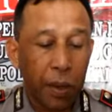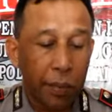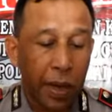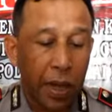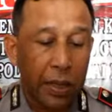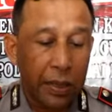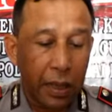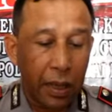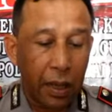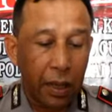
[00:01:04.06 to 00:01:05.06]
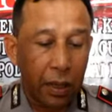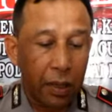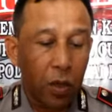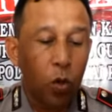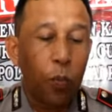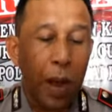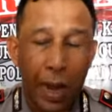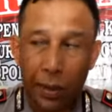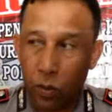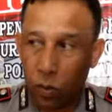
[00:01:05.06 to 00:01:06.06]
pemiliknya
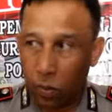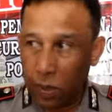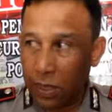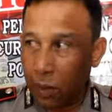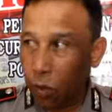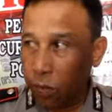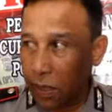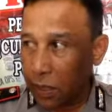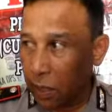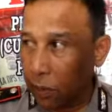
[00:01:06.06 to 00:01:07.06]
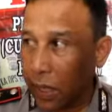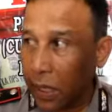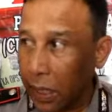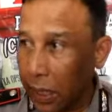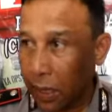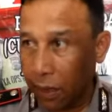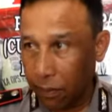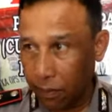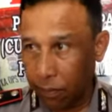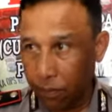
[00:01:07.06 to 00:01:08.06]
kelupaan untuk mencabut pada saat parkir
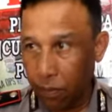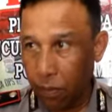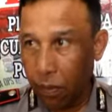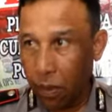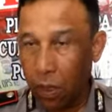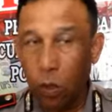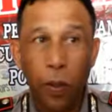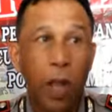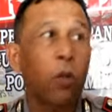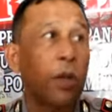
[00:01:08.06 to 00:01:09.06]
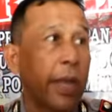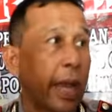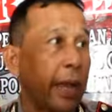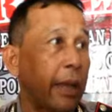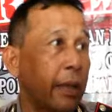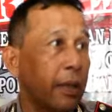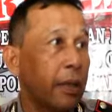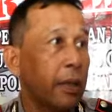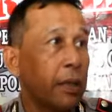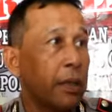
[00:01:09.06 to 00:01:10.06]
itu pengakuan dia
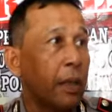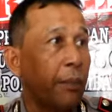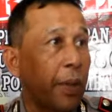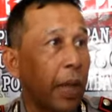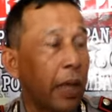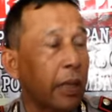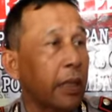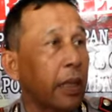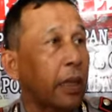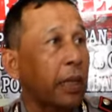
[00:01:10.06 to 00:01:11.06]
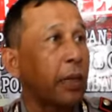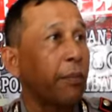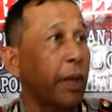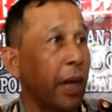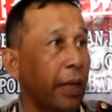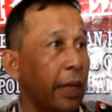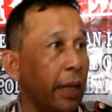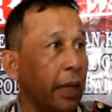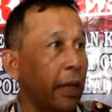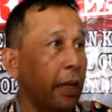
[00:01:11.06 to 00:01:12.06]
tapi akan kita tajami
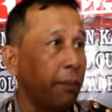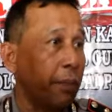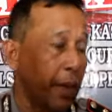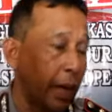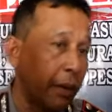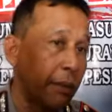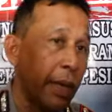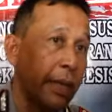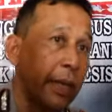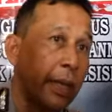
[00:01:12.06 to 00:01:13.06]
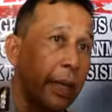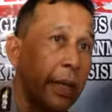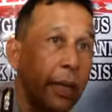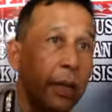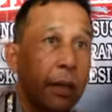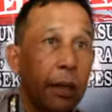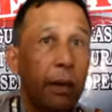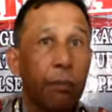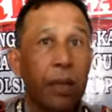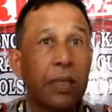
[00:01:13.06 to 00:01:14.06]
lagi, pedalam lagi
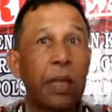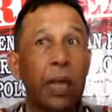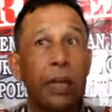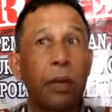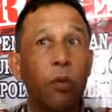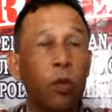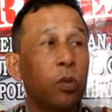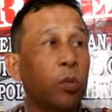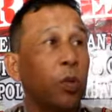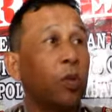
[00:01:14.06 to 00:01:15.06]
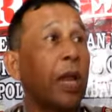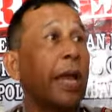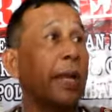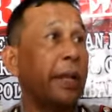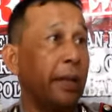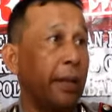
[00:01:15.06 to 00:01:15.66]
pasti ada modus-modus lain